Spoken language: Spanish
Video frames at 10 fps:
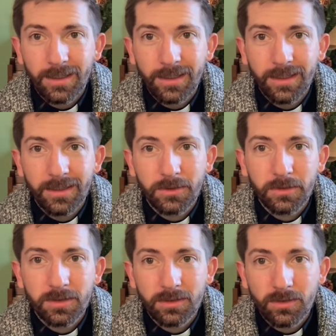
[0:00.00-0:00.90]
Y
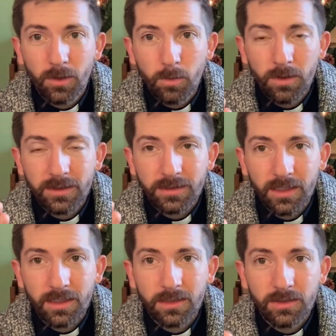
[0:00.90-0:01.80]
entonces, ¿cómo
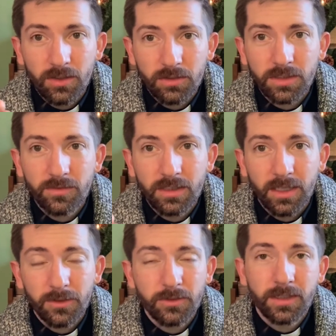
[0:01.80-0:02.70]
está Dios
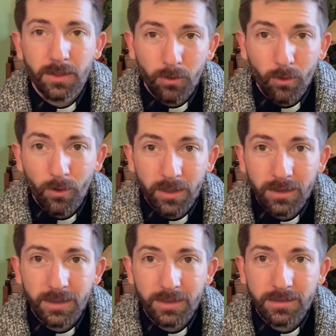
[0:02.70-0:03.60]
invitándote hoy,
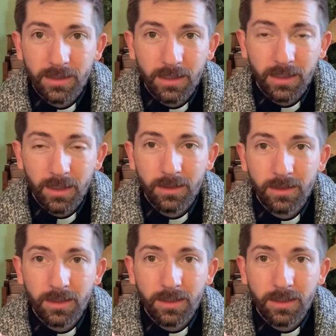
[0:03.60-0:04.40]
en ese día,